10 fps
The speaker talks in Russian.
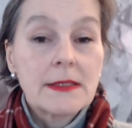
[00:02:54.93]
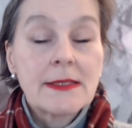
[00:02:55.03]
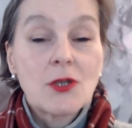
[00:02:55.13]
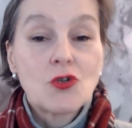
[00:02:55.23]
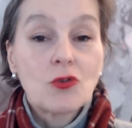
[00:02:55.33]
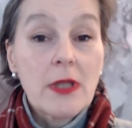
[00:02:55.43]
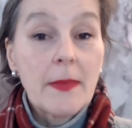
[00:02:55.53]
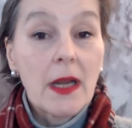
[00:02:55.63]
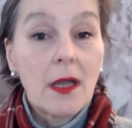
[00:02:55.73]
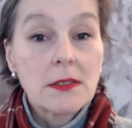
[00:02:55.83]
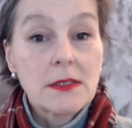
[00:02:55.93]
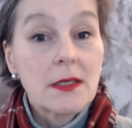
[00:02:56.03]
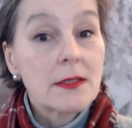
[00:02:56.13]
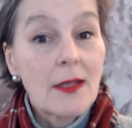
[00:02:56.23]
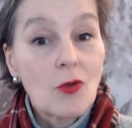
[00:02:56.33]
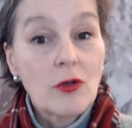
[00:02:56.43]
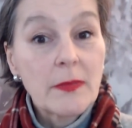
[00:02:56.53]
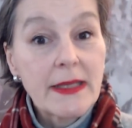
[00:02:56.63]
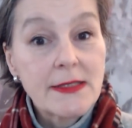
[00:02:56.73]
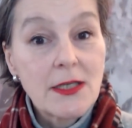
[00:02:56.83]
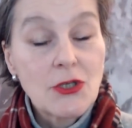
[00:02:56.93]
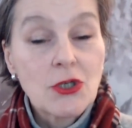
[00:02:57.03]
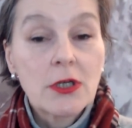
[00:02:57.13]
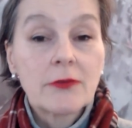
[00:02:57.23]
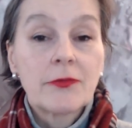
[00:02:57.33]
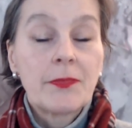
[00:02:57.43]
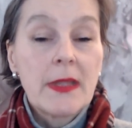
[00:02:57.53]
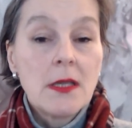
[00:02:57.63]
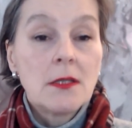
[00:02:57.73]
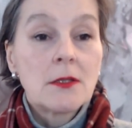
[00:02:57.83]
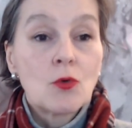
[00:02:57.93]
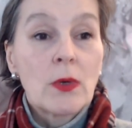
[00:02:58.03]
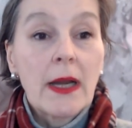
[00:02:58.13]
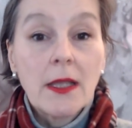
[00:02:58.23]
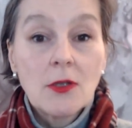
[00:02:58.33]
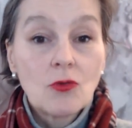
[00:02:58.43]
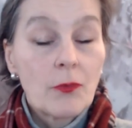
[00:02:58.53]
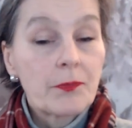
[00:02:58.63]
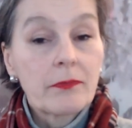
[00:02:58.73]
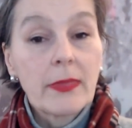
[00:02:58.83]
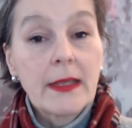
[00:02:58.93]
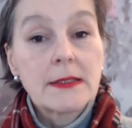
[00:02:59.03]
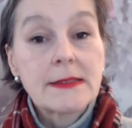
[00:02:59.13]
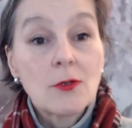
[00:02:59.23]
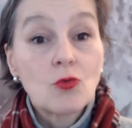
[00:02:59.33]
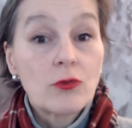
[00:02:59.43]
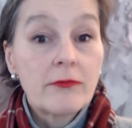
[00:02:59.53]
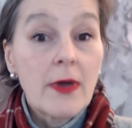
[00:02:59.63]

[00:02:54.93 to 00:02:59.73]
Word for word: за счет американских налогоплательщиков на Украину э, текут